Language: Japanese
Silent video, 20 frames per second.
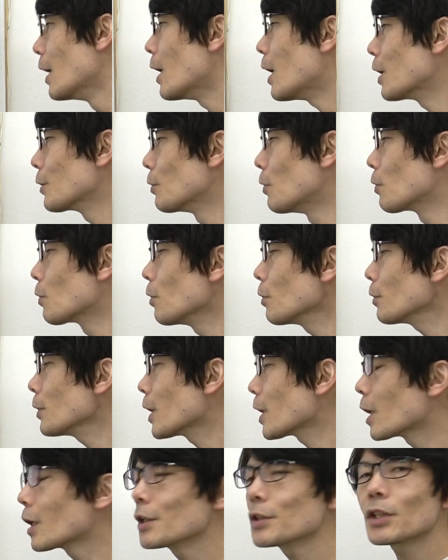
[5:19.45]
あの
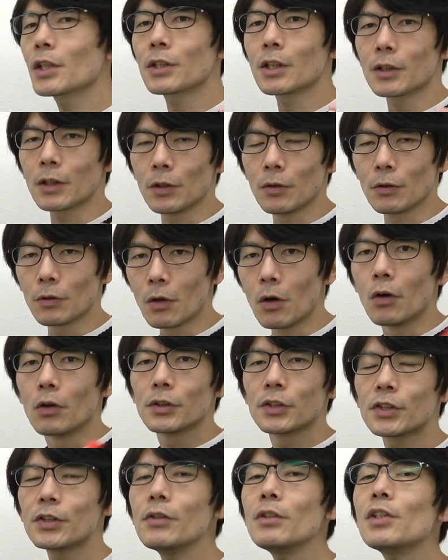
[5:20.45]
コロナかかっちゃったという子
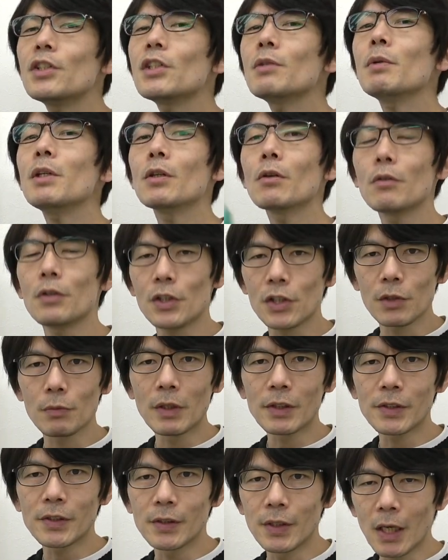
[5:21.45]
追試日用意し
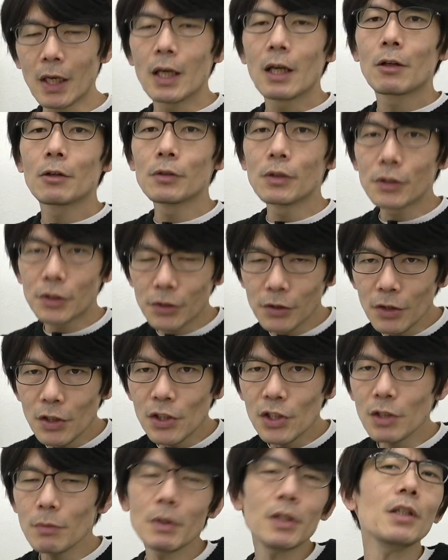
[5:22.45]
ますんでこの
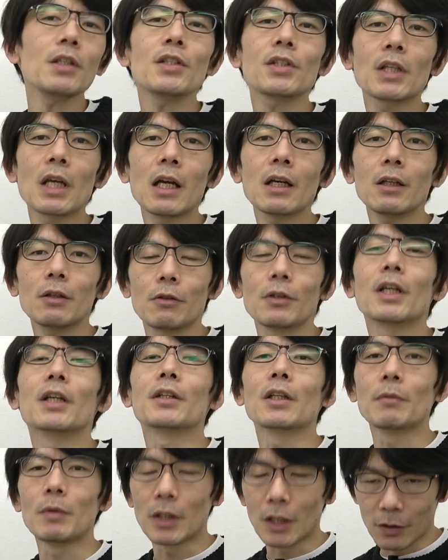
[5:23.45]
追試日に試験受
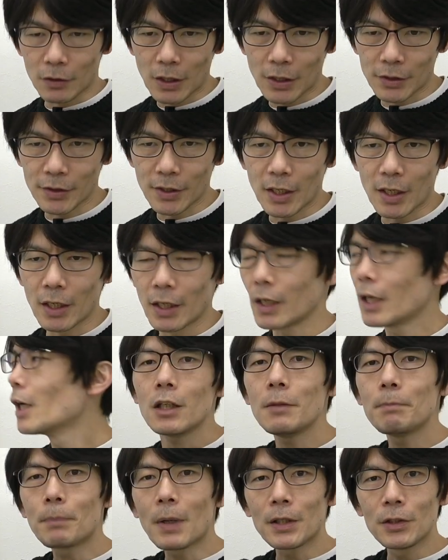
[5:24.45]
けてみてください
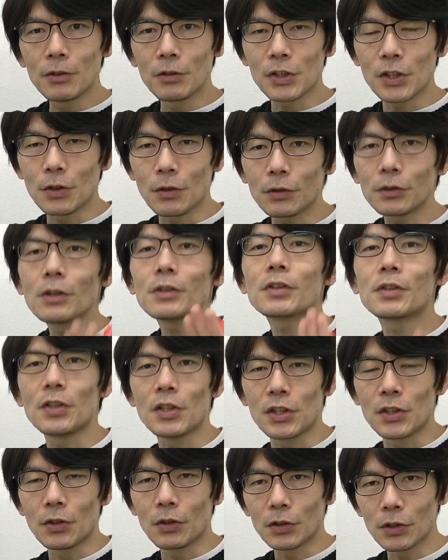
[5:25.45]
一般入試のこと
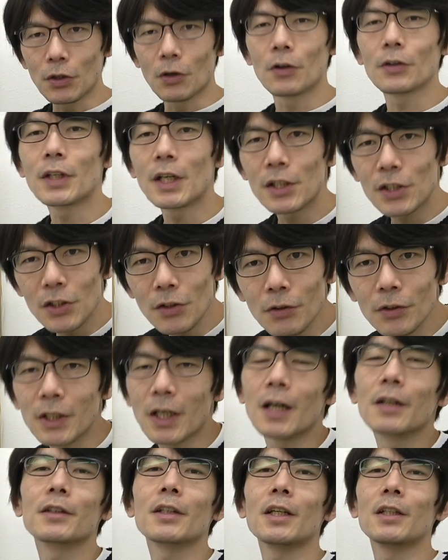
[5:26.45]
追試のこと同じように
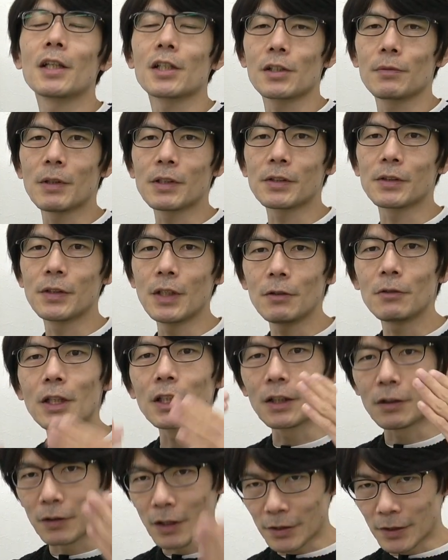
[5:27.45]
判定出しますんで受
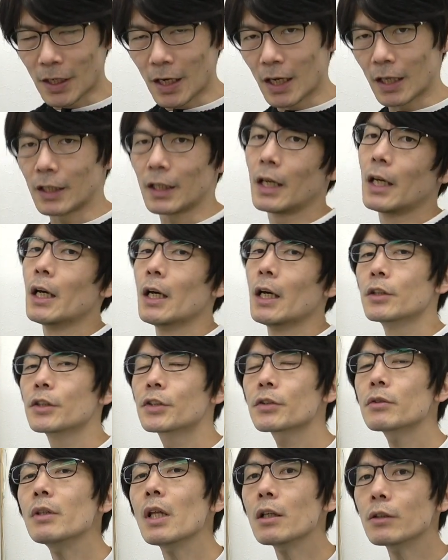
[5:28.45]
けてください
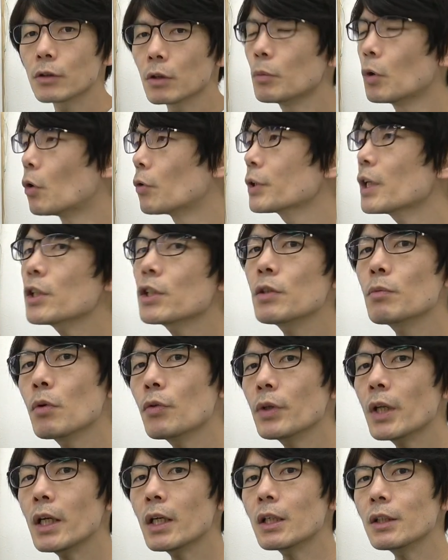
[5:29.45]
少なくとも同じ
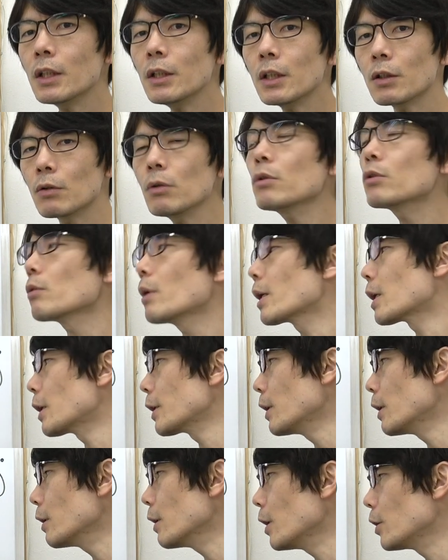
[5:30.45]
問題が出てくるとは
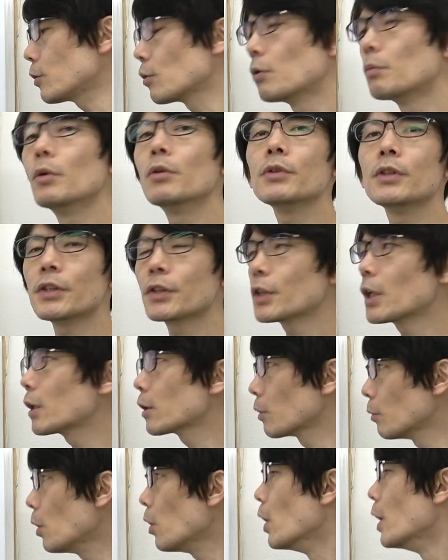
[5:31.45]
限らないと思うんですけ
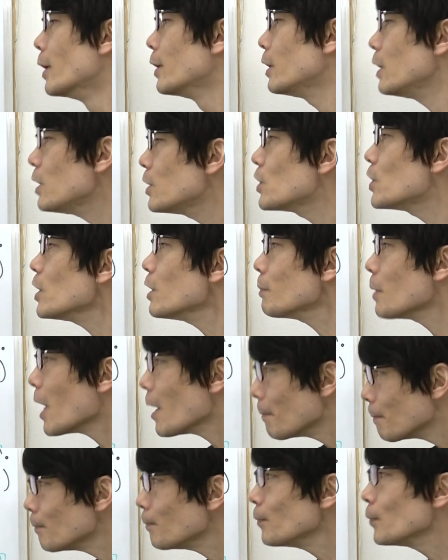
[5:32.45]
れども一
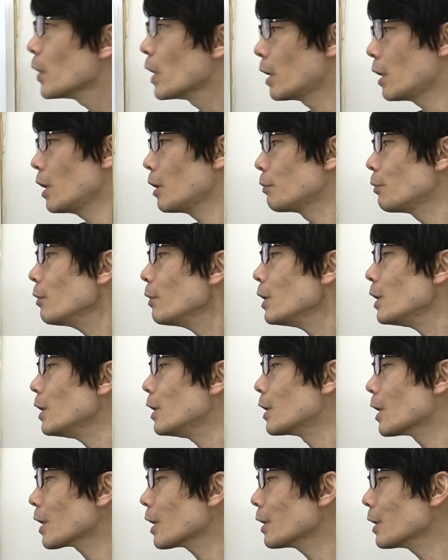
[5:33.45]
番、えー、不利
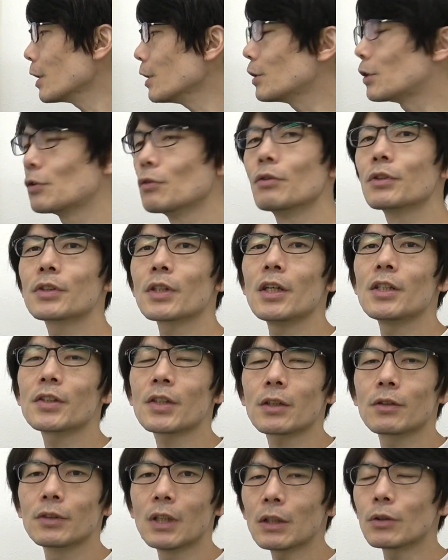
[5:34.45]
にならない救済
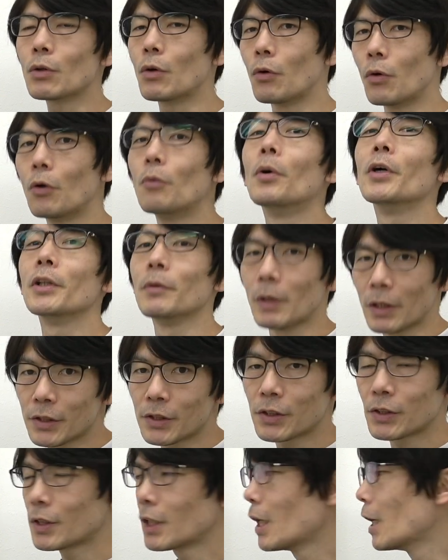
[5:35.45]
策だと思いま
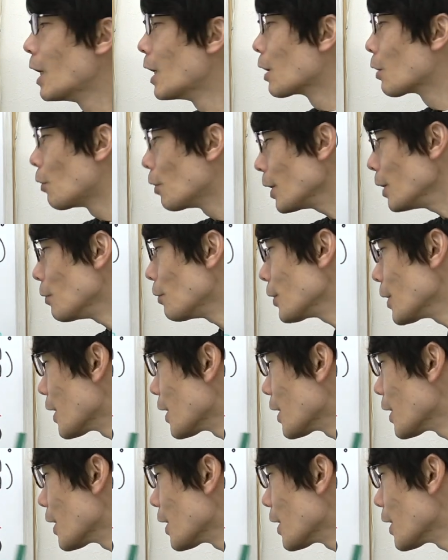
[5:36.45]
すこれを